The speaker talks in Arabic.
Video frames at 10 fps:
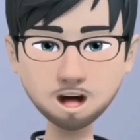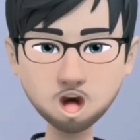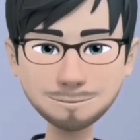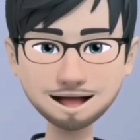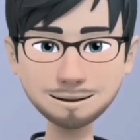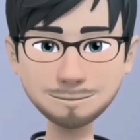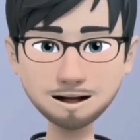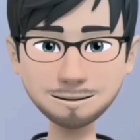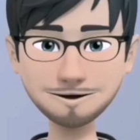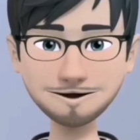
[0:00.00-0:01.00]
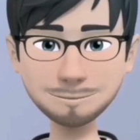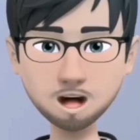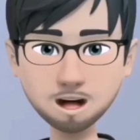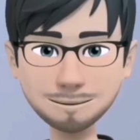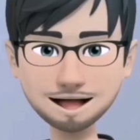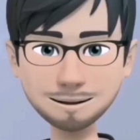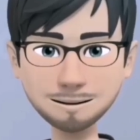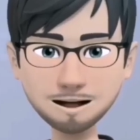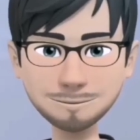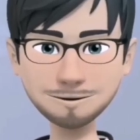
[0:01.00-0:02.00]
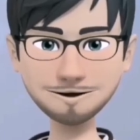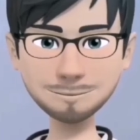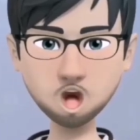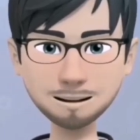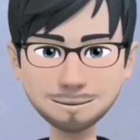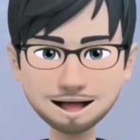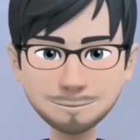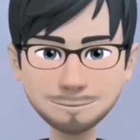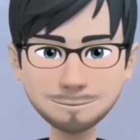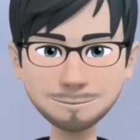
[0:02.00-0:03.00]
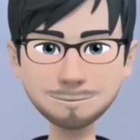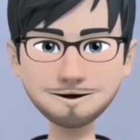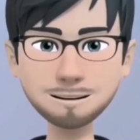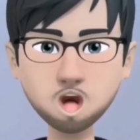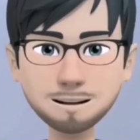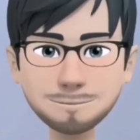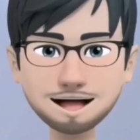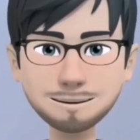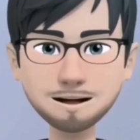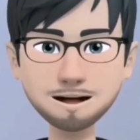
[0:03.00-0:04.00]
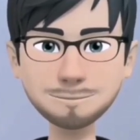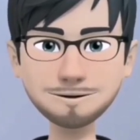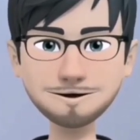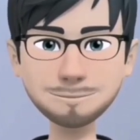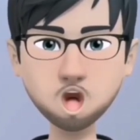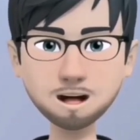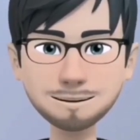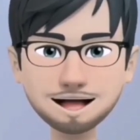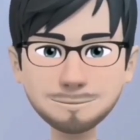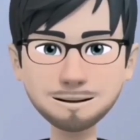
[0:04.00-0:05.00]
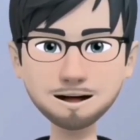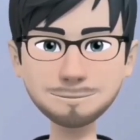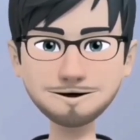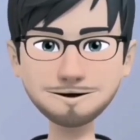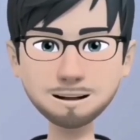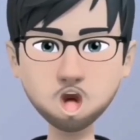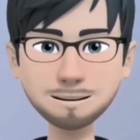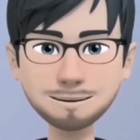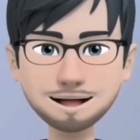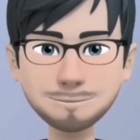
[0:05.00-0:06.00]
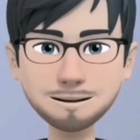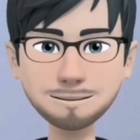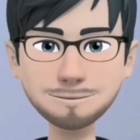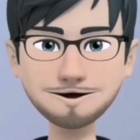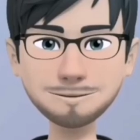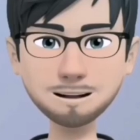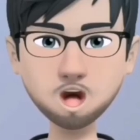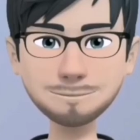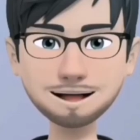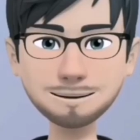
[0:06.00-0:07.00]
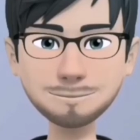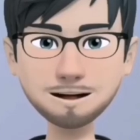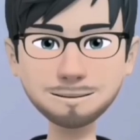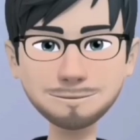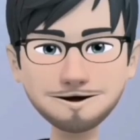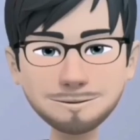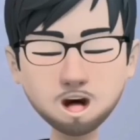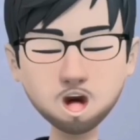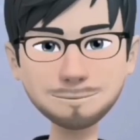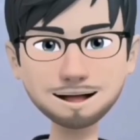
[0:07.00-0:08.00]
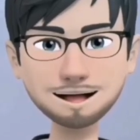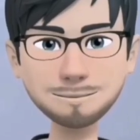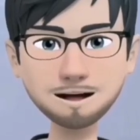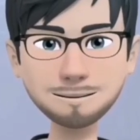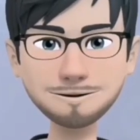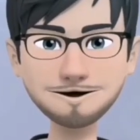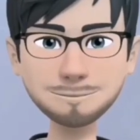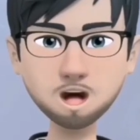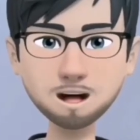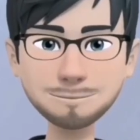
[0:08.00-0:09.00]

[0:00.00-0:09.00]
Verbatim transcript: الجواب بما أنه لدينا 2 سي سي نضيف لها نورمال سلاين 8 سي سي تكون الجرعة هي 80 ملغرام لكل 10 مل